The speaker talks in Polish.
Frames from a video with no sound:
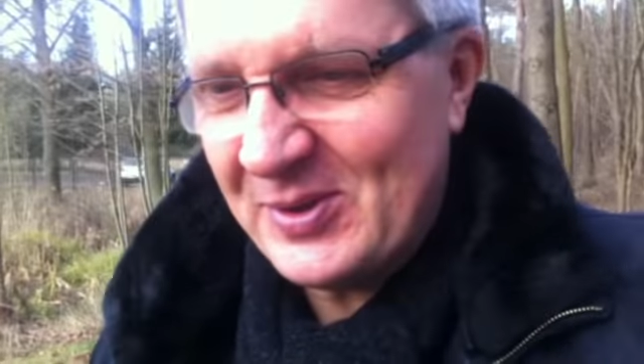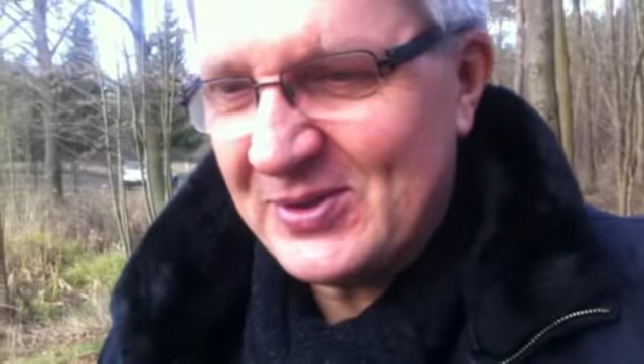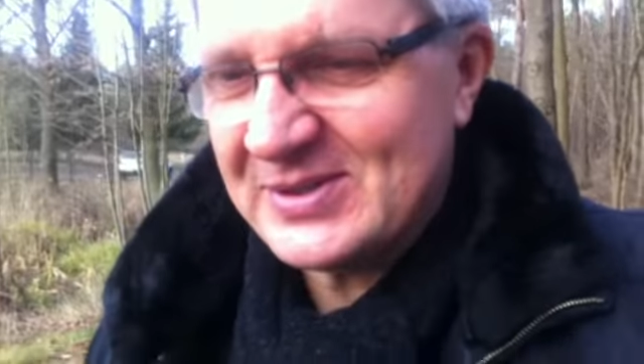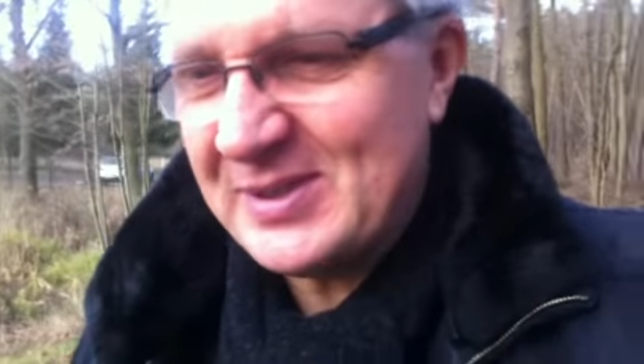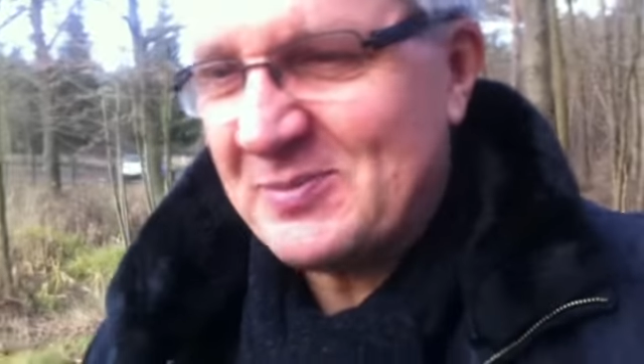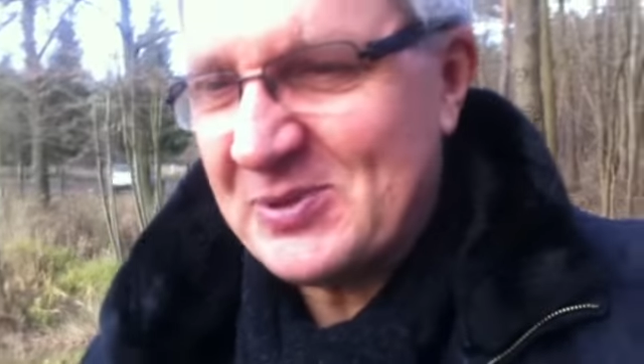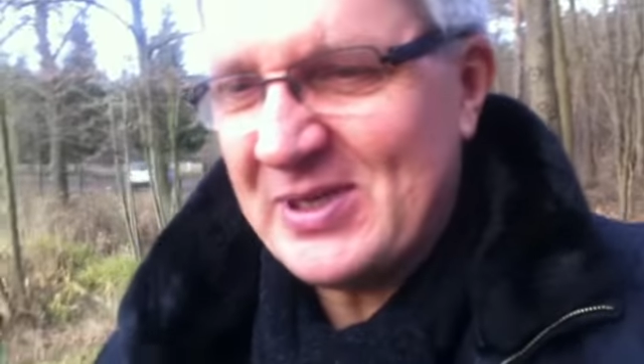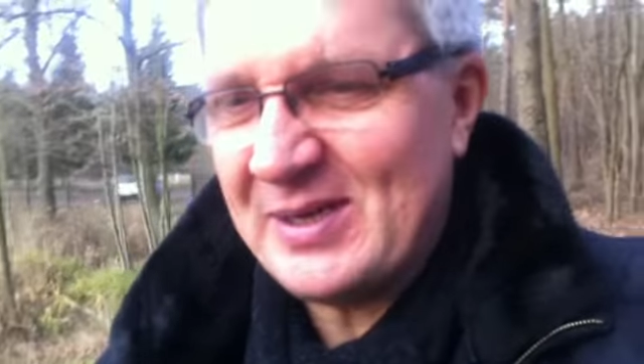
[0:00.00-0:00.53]

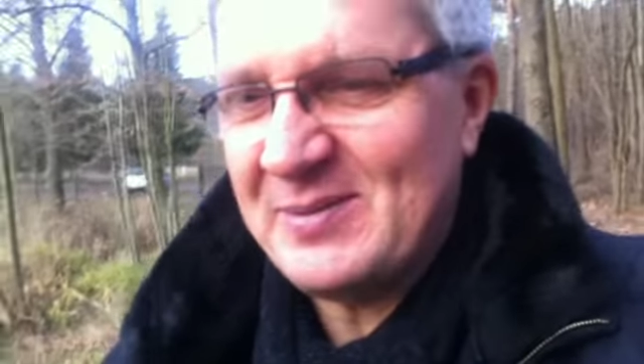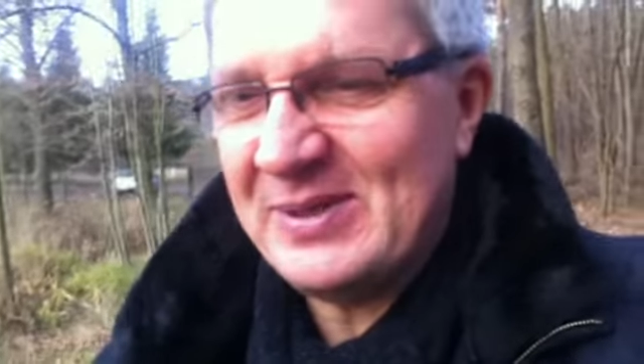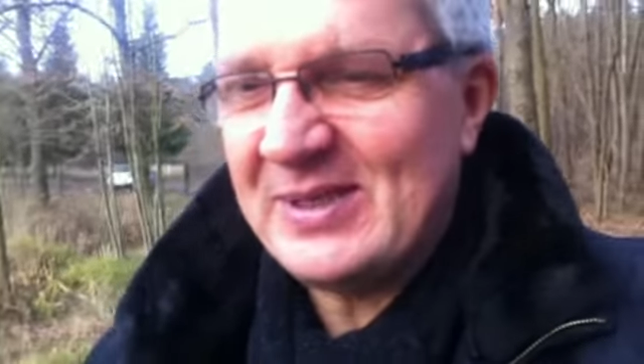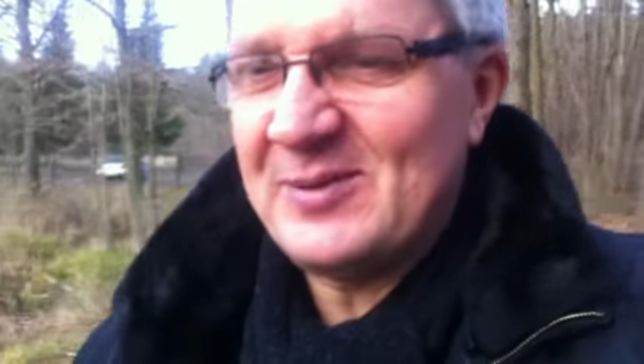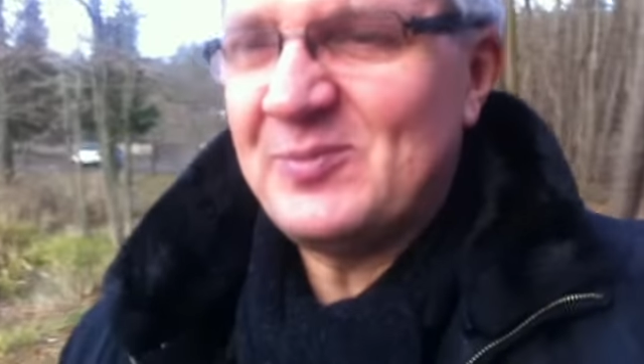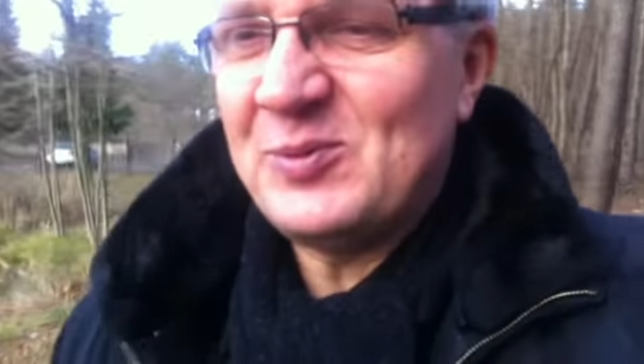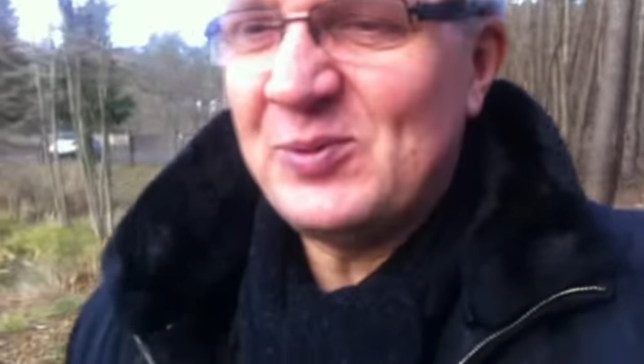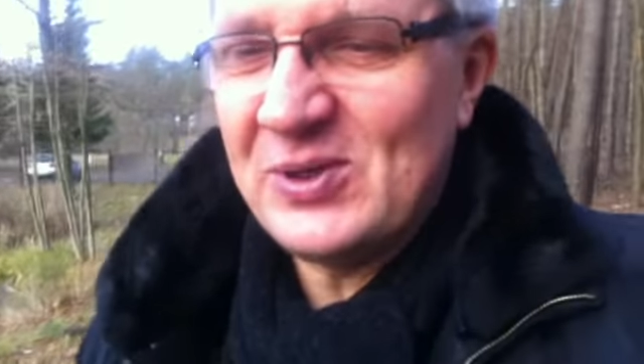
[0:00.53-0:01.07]
Polski, przynajmniej
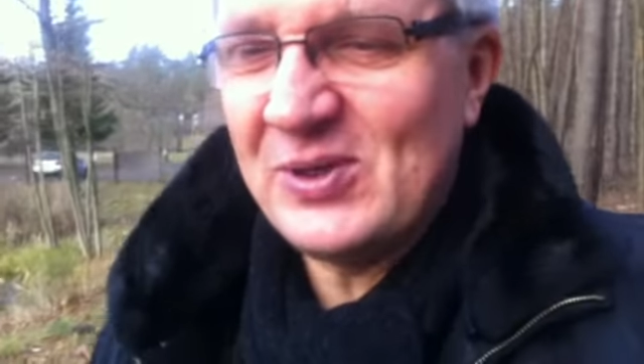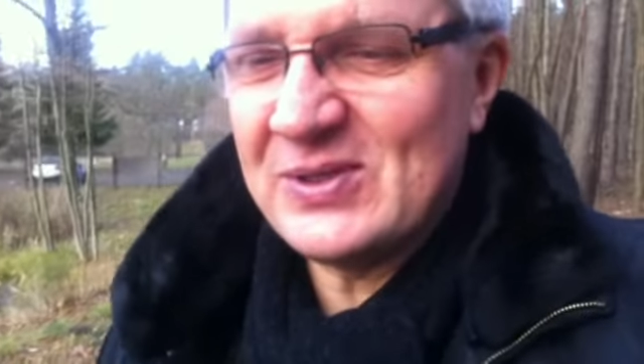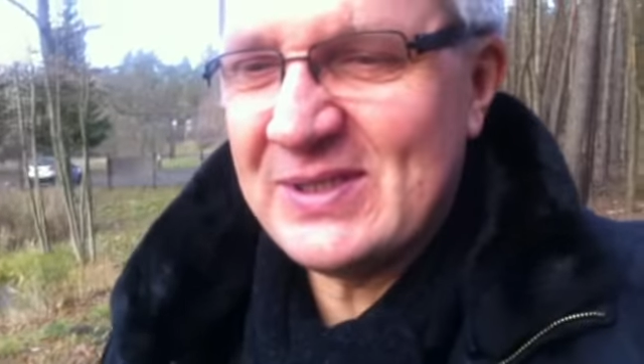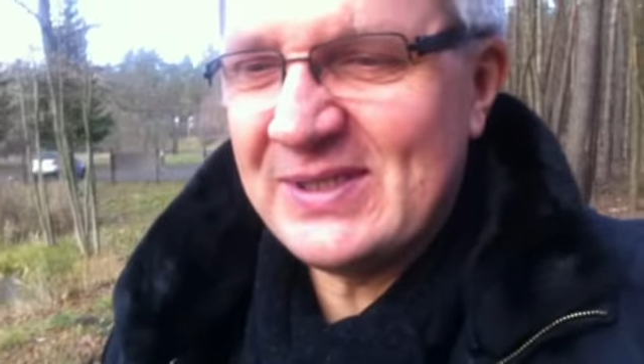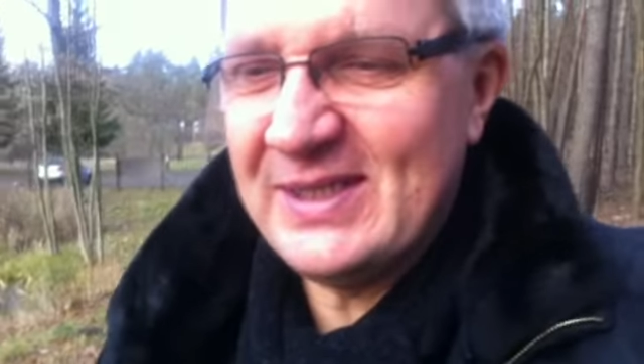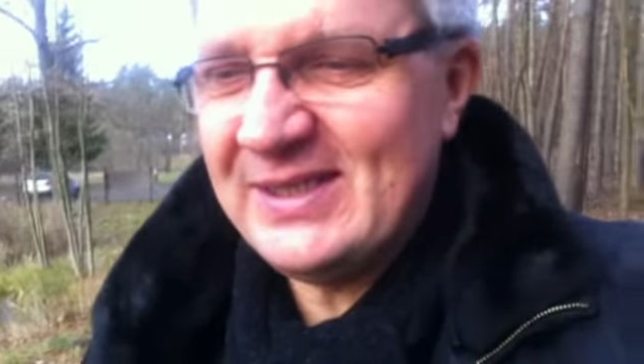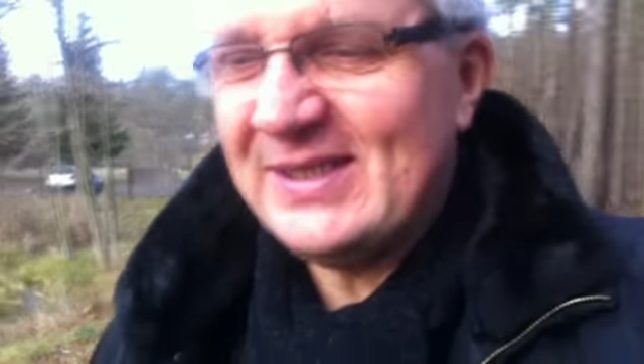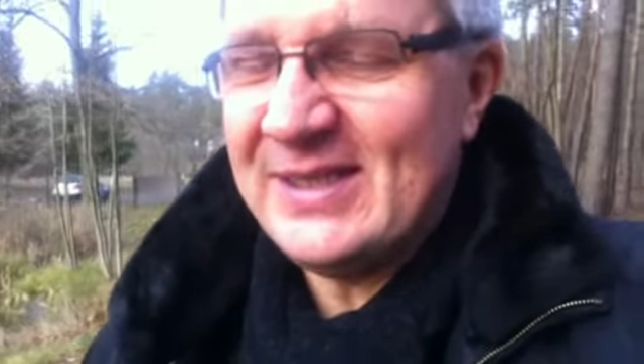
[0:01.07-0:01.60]
tej północnej,